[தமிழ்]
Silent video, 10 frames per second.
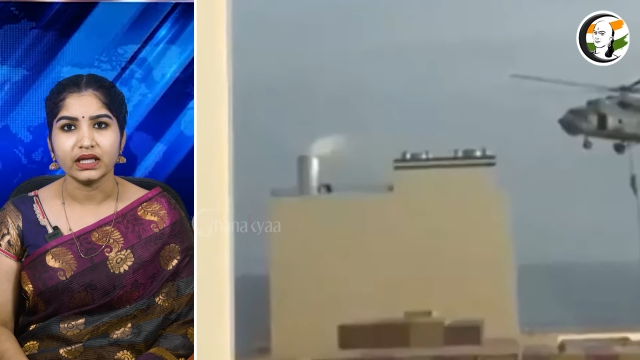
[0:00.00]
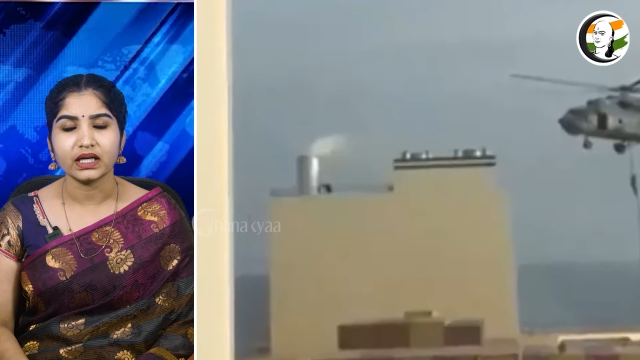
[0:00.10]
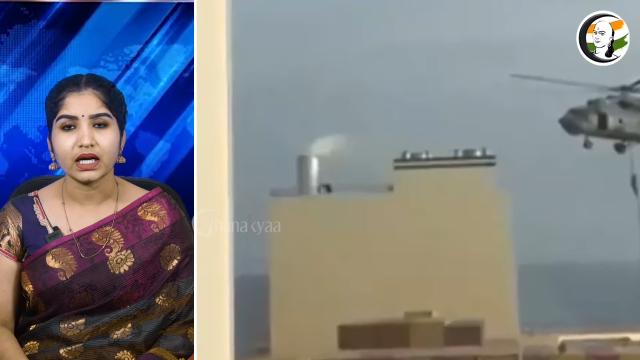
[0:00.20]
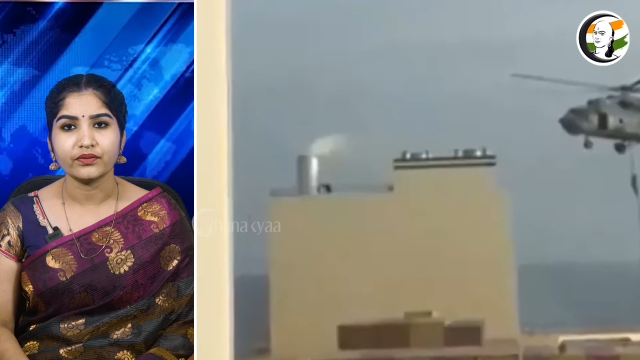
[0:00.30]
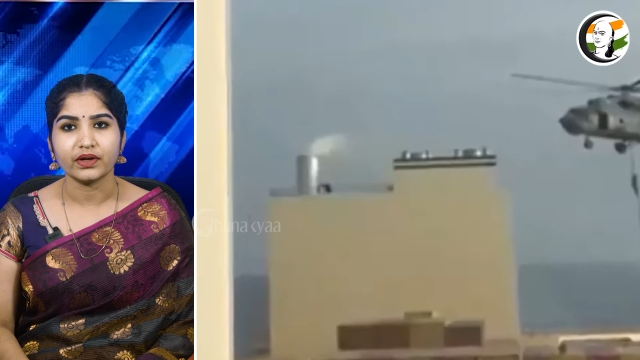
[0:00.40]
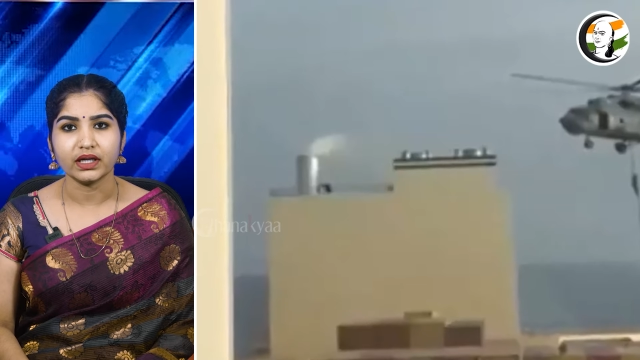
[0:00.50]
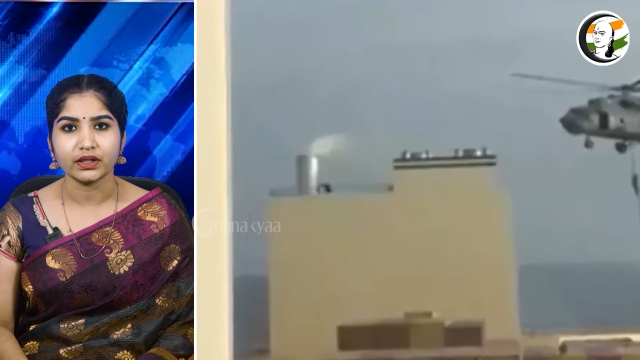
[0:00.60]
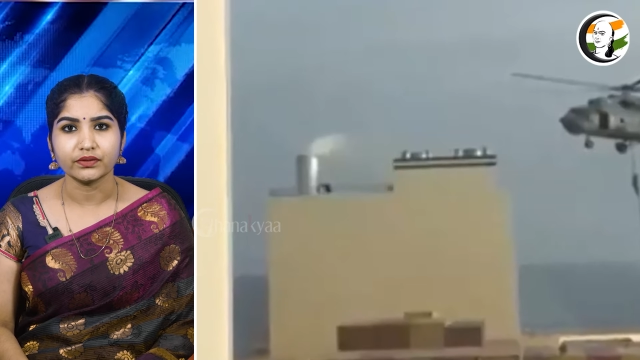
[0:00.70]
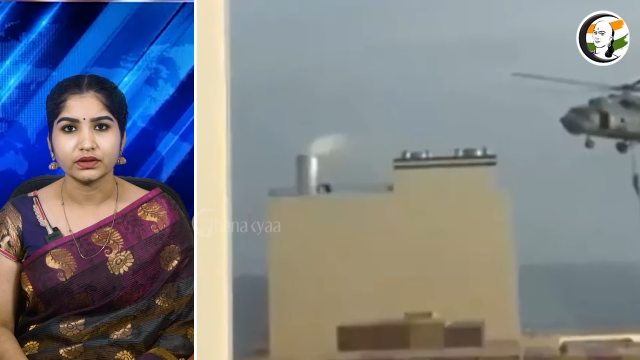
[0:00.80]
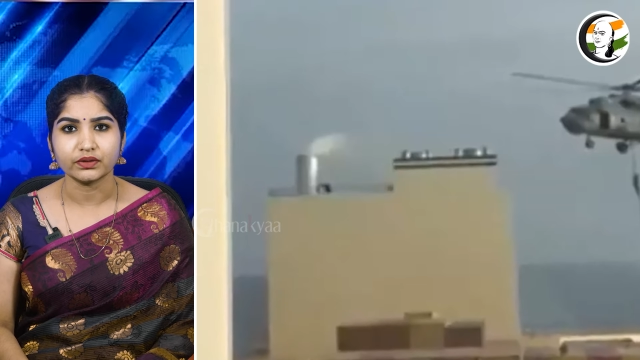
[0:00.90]
ஈரான்
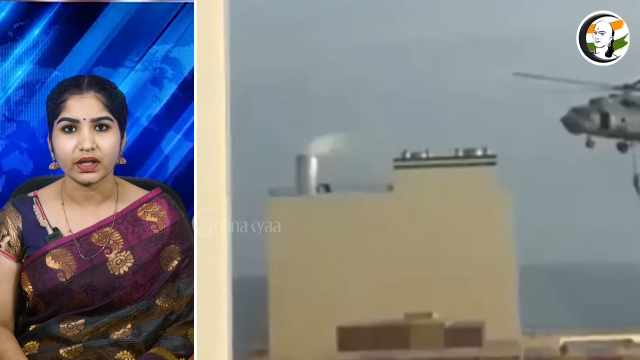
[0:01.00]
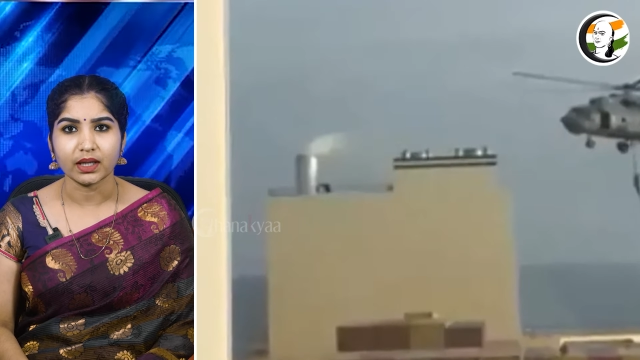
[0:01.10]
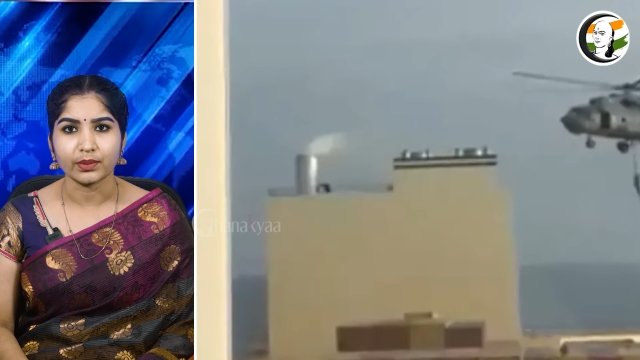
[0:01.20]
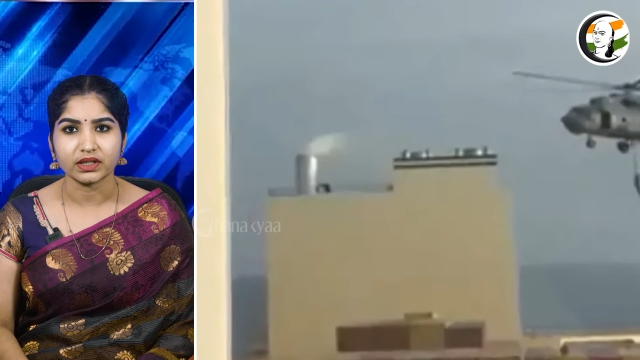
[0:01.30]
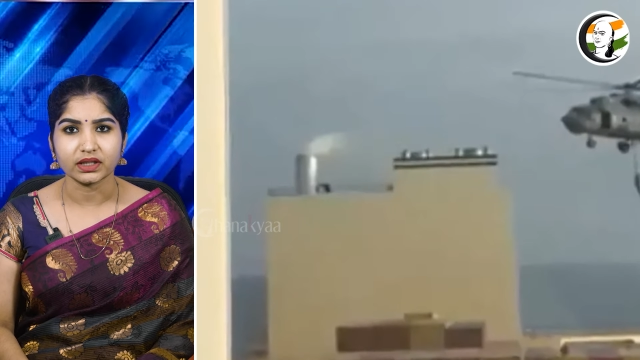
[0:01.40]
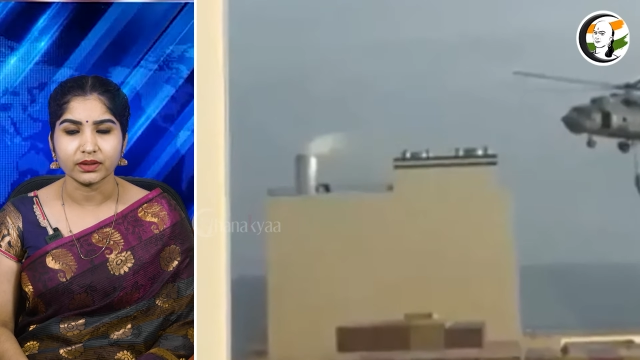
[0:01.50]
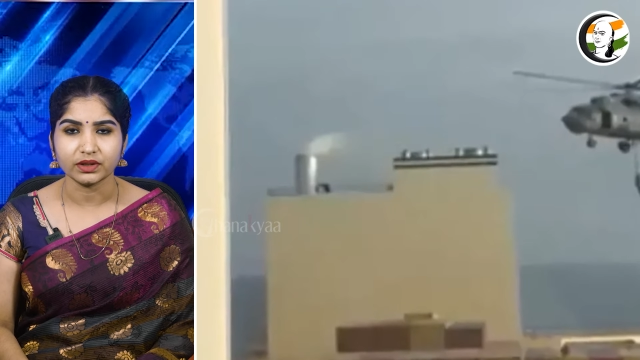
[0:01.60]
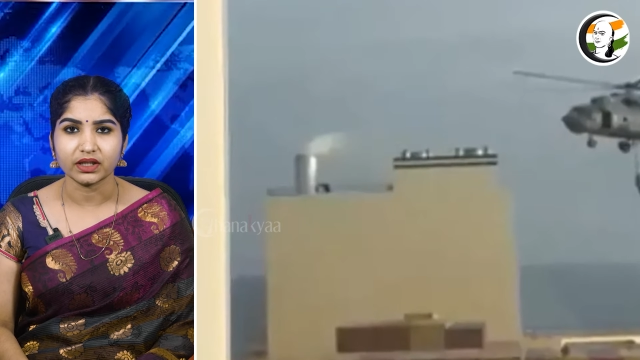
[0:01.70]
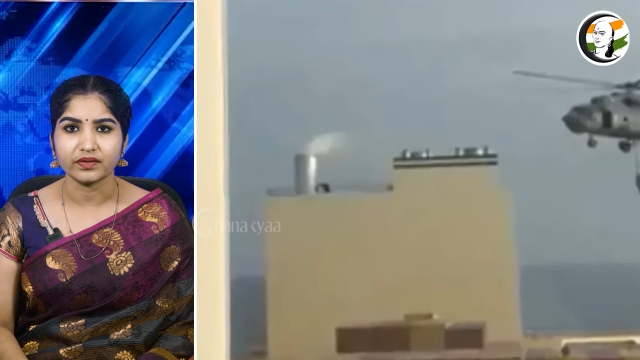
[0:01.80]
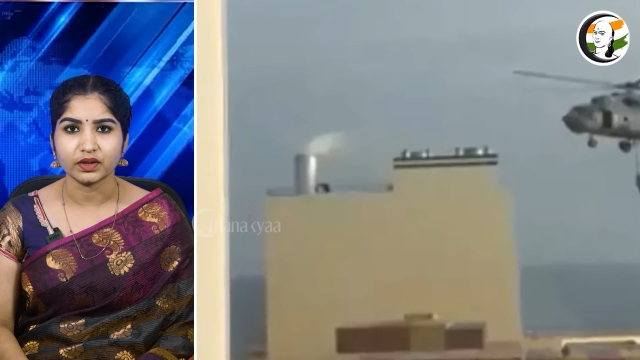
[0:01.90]
வெளியுறவுத்துறை
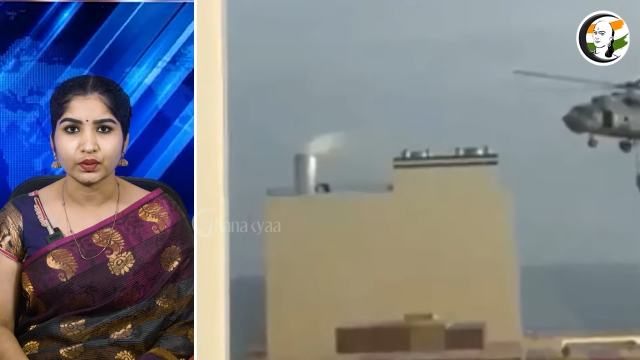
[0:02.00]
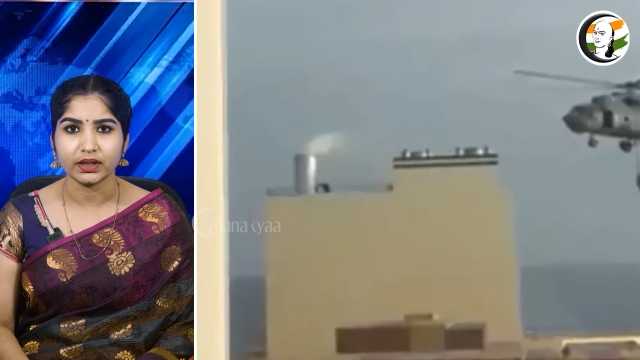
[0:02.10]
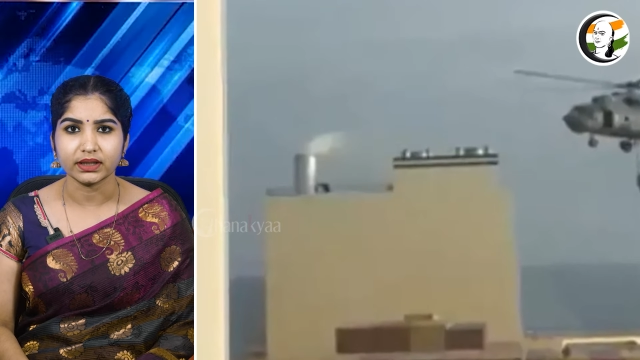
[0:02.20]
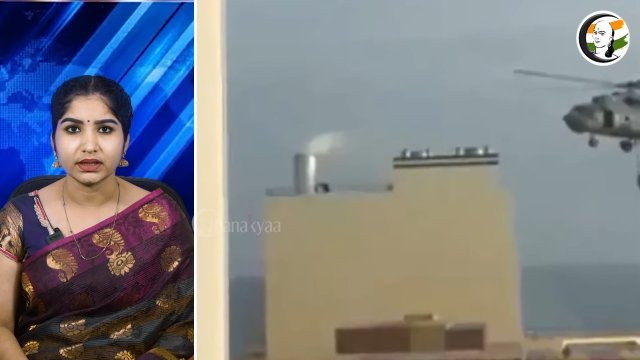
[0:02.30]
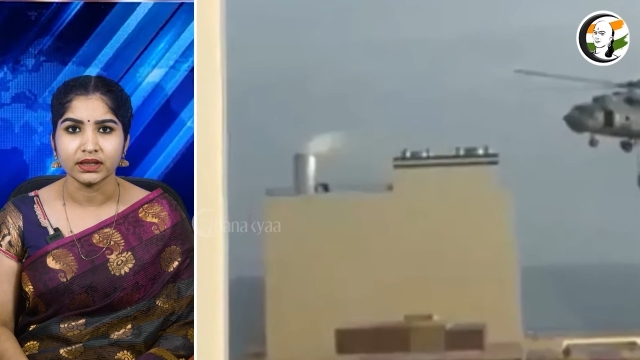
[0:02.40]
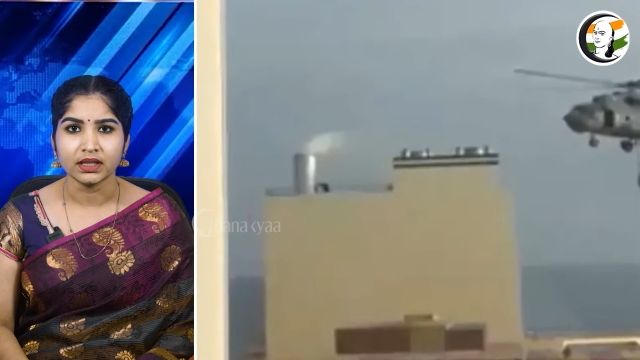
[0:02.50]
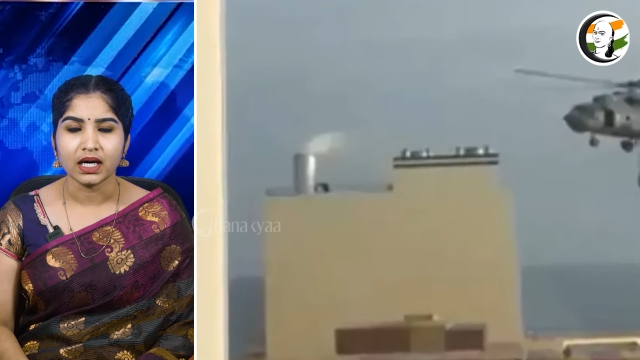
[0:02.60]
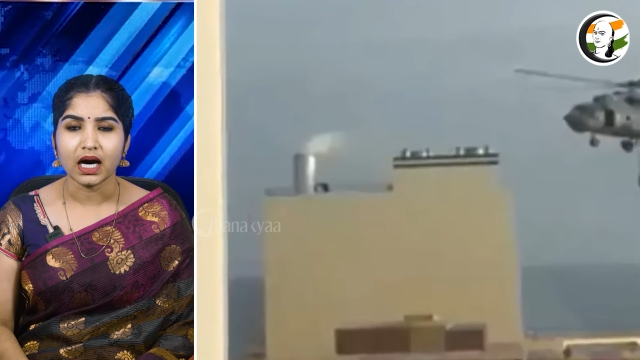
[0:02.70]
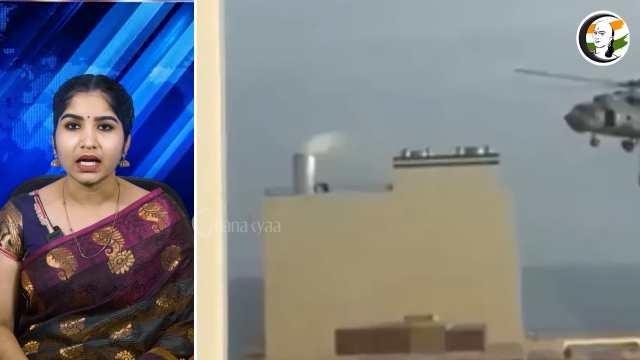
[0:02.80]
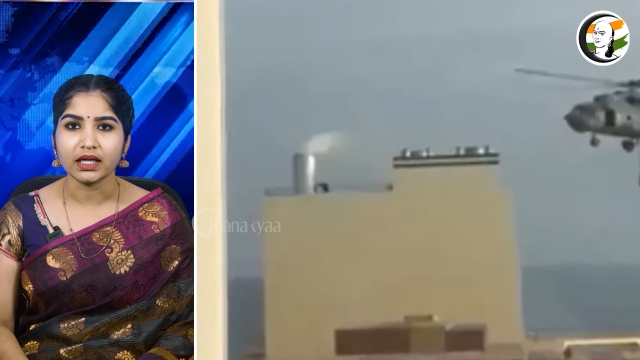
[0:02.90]
அமைச்சகம் தெரிவித்துள்ளது
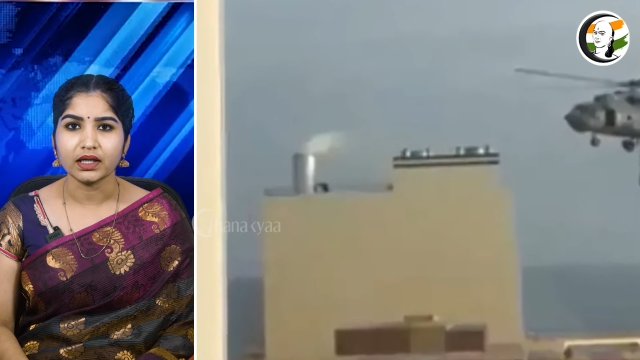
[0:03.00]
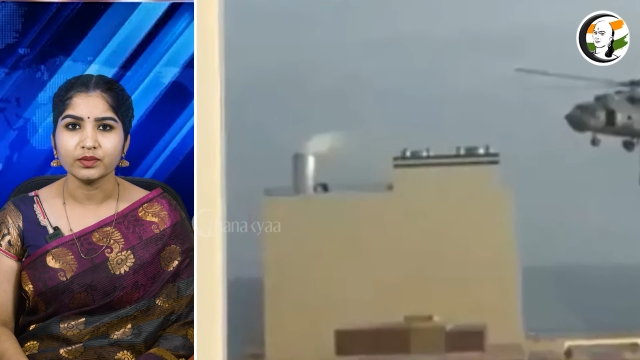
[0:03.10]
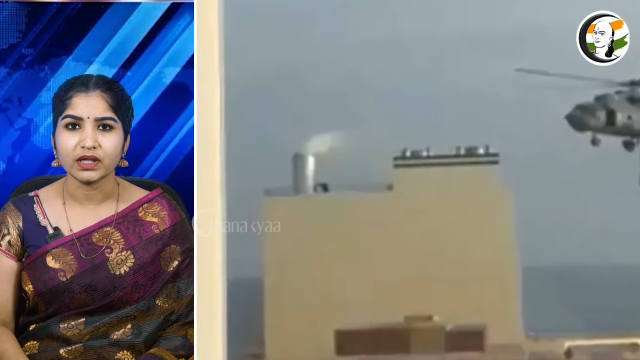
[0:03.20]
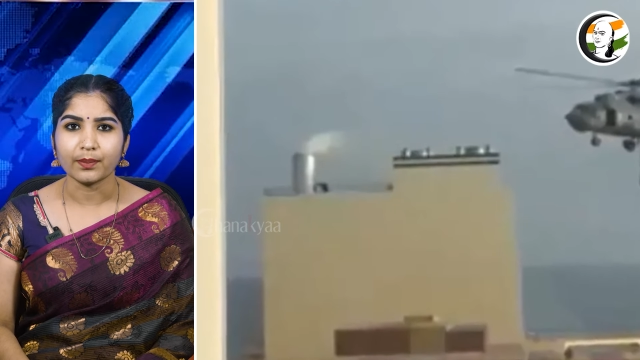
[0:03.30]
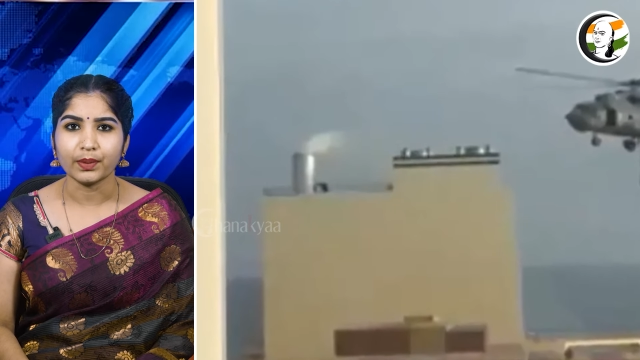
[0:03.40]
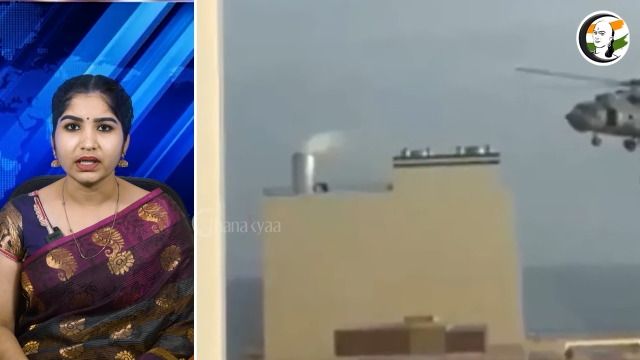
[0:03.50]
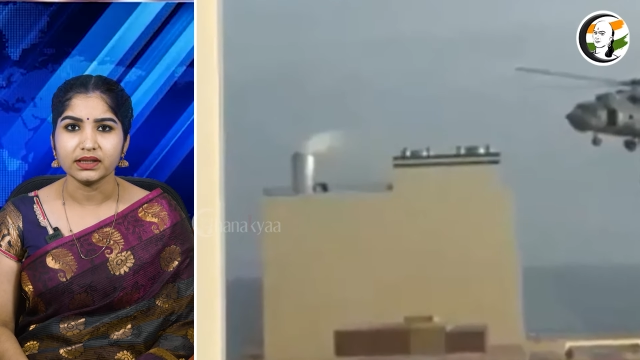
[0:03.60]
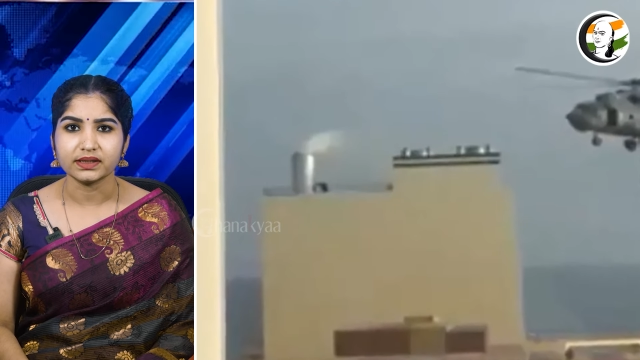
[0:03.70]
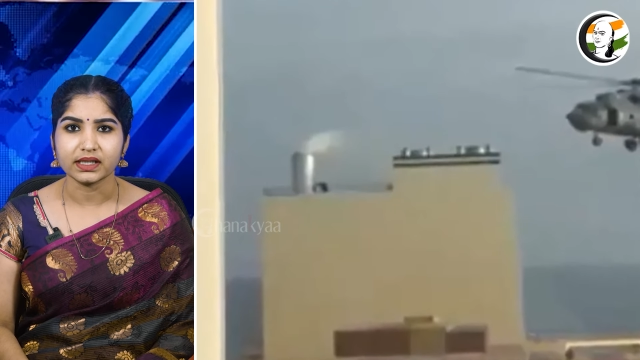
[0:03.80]
ஆனாலும் கப்பலில்